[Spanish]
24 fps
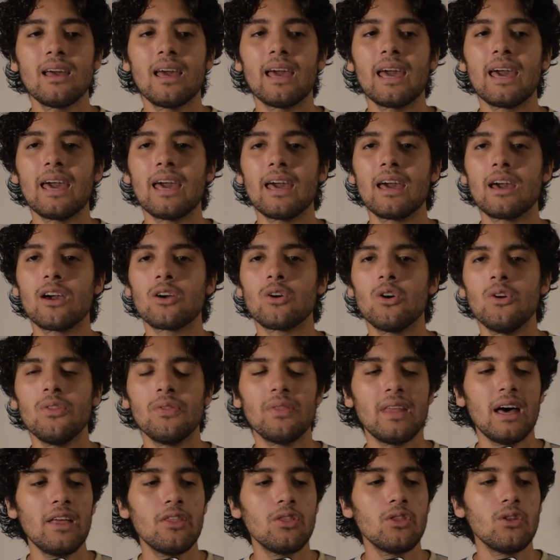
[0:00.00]
eh,
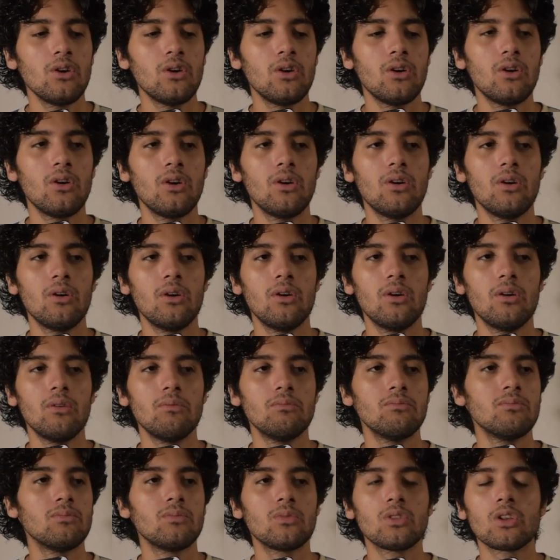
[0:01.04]
contando,
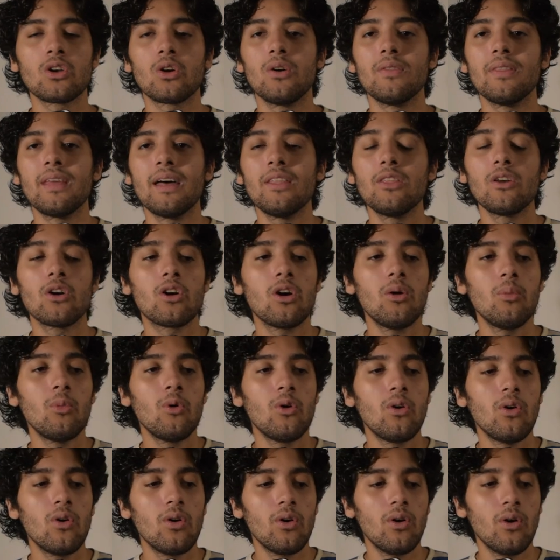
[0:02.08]
contando
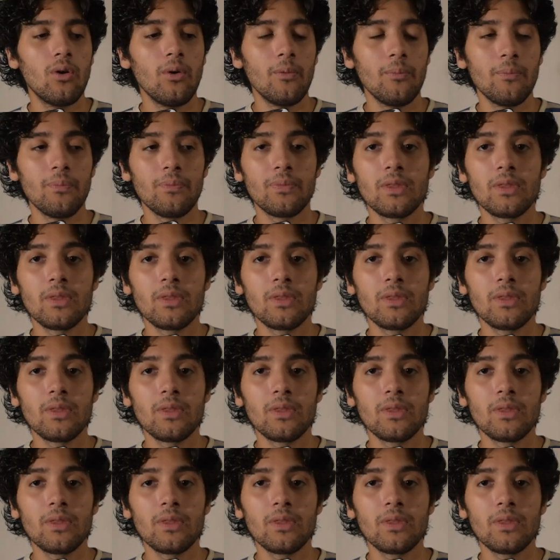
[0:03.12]
cómo,